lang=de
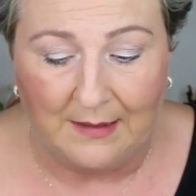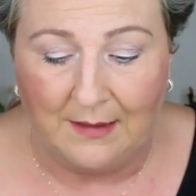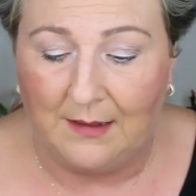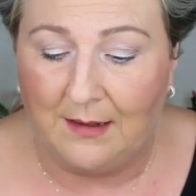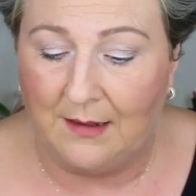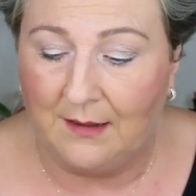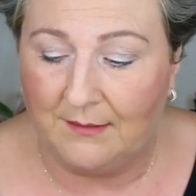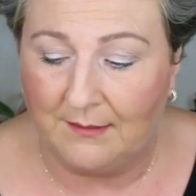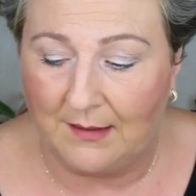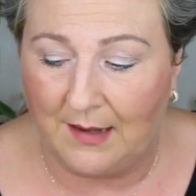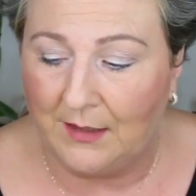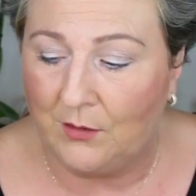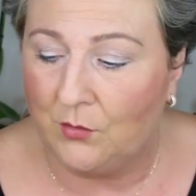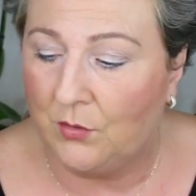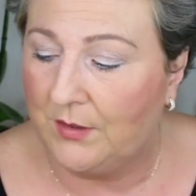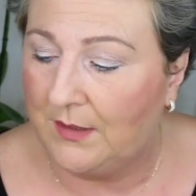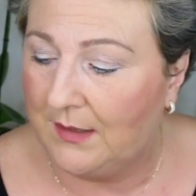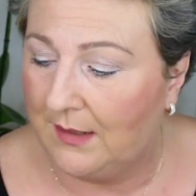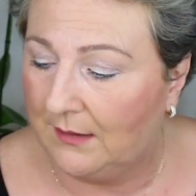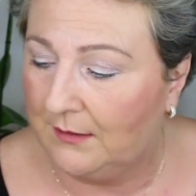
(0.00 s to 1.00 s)
Ich zeige
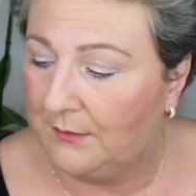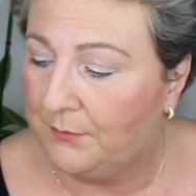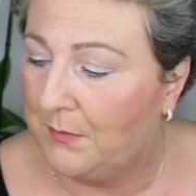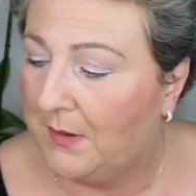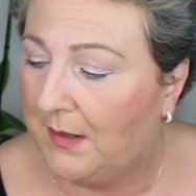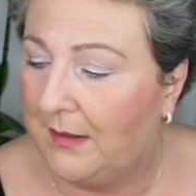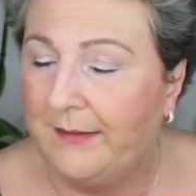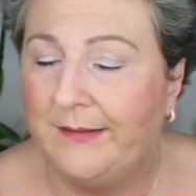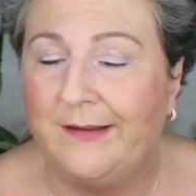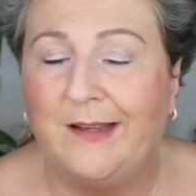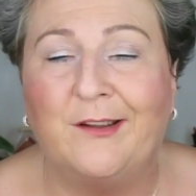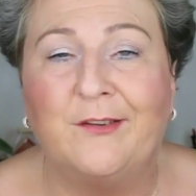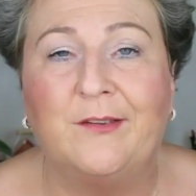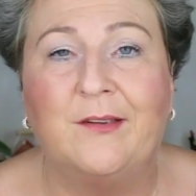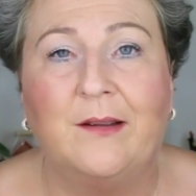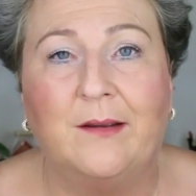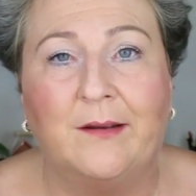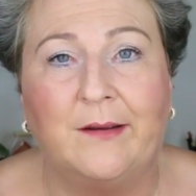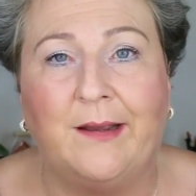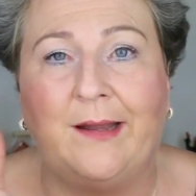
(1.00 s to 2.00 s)
euch erstmal das
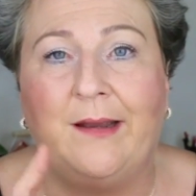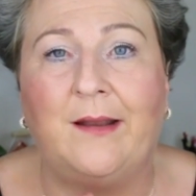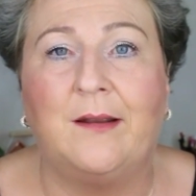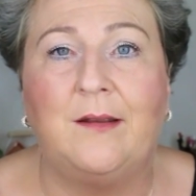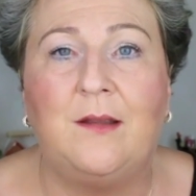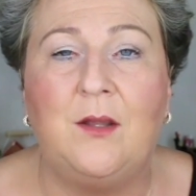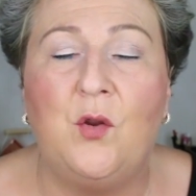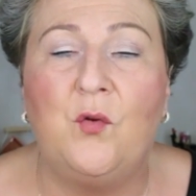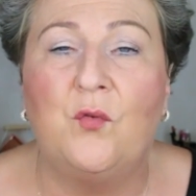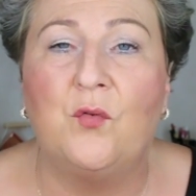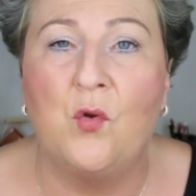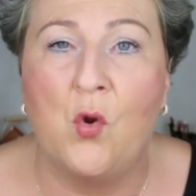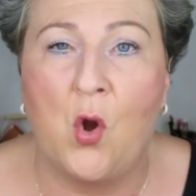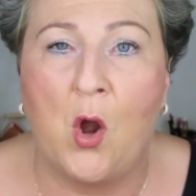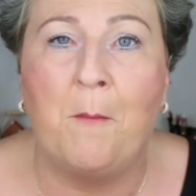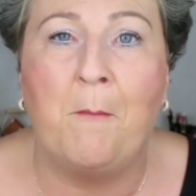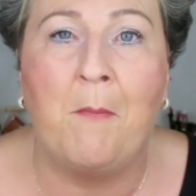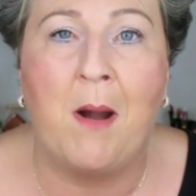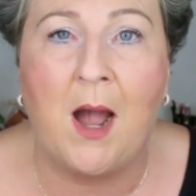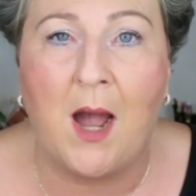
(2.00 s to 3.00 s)
relativ
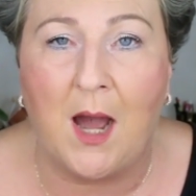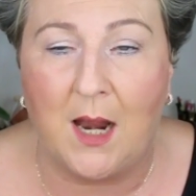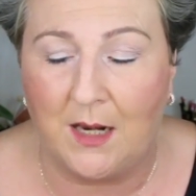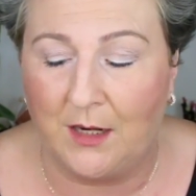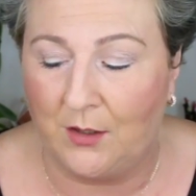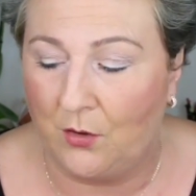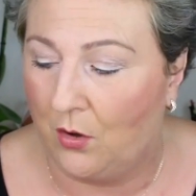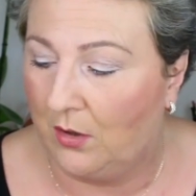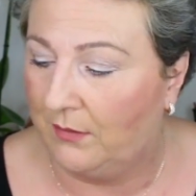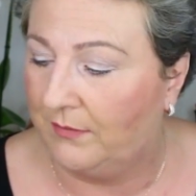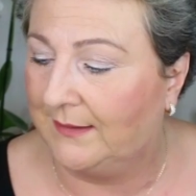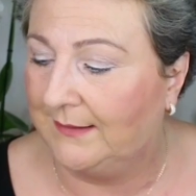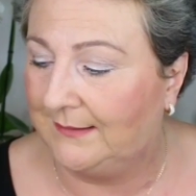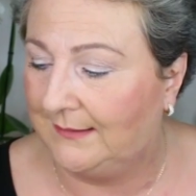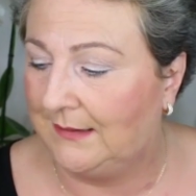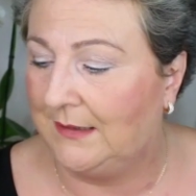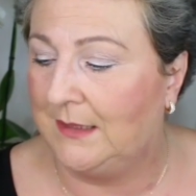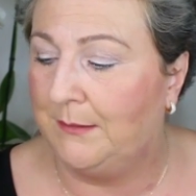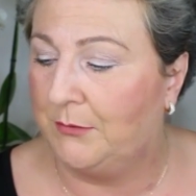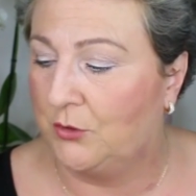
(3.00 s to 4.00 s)
Normale noch, was
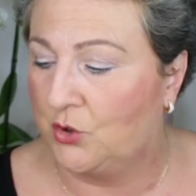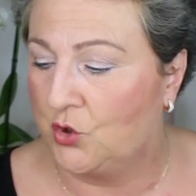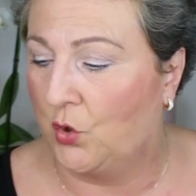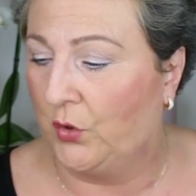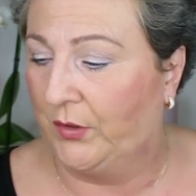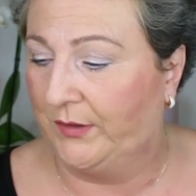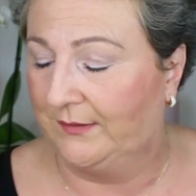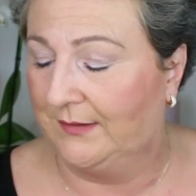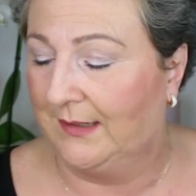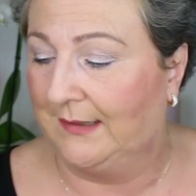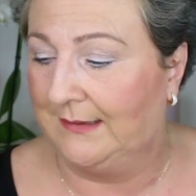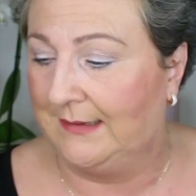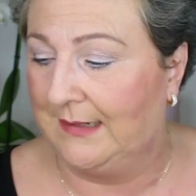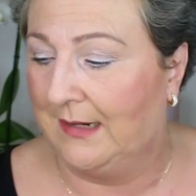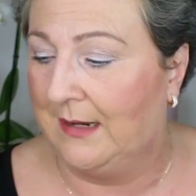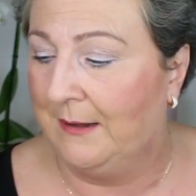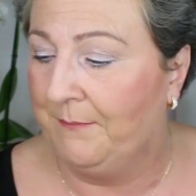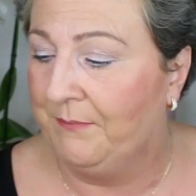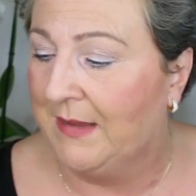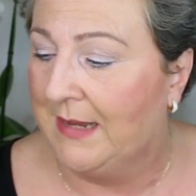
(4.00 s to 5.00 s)
die liebe Joyce hat,
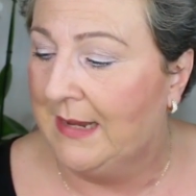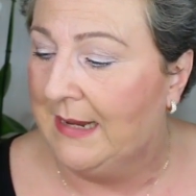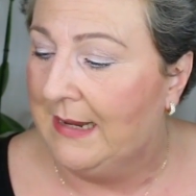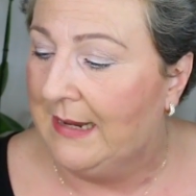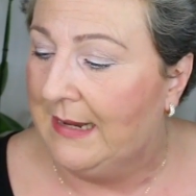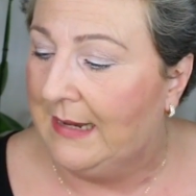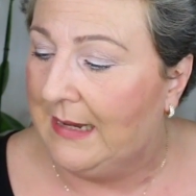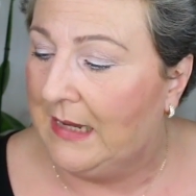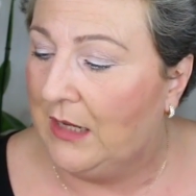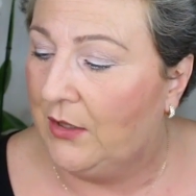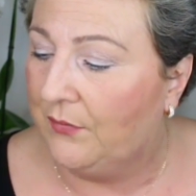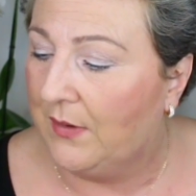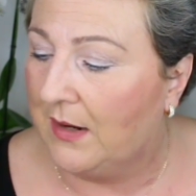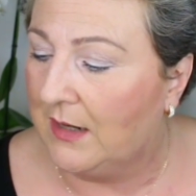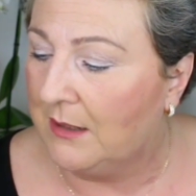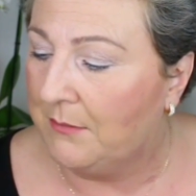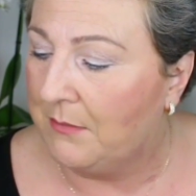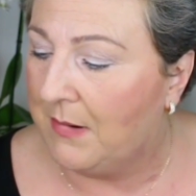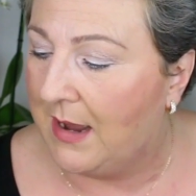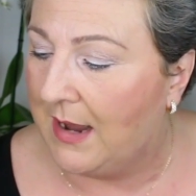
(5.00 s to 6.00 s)
ja. Ich
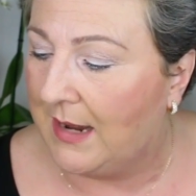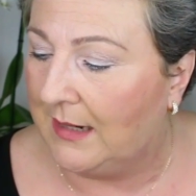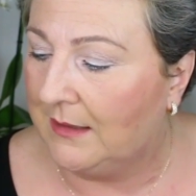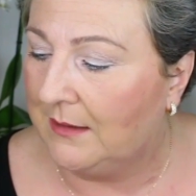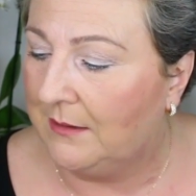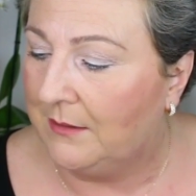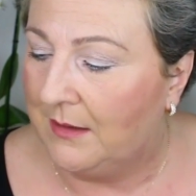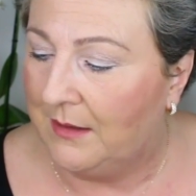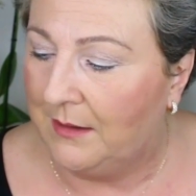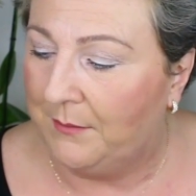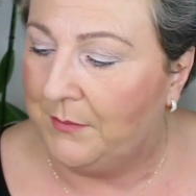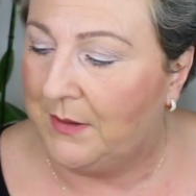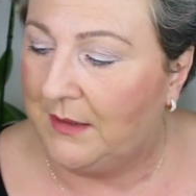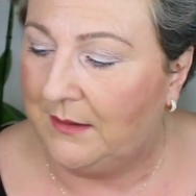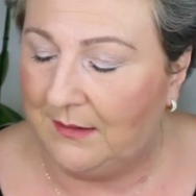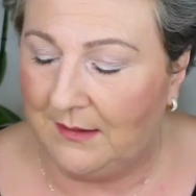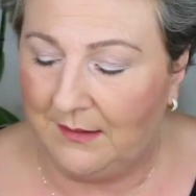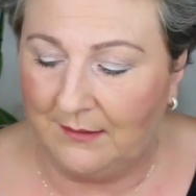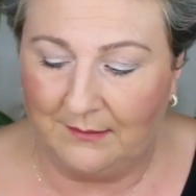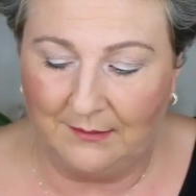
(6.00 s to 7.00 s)
fange mal an
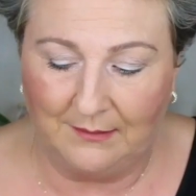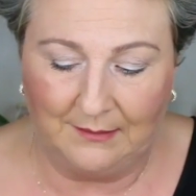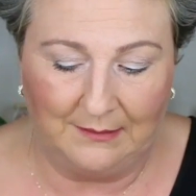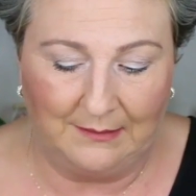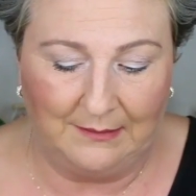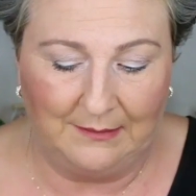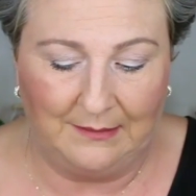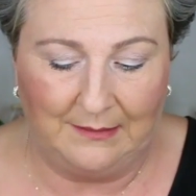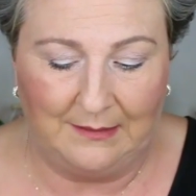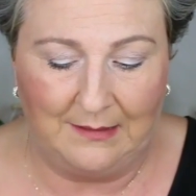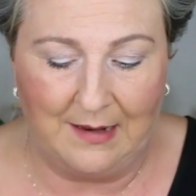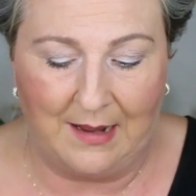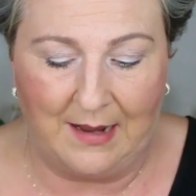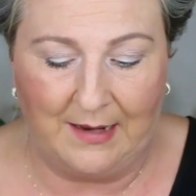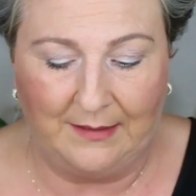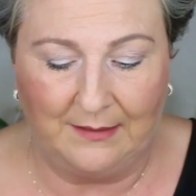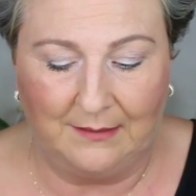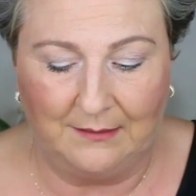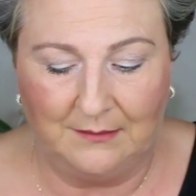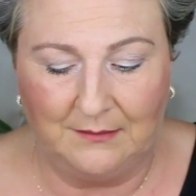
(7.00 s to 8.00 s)
mit diesen
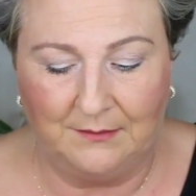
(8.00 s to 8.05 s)
kleinen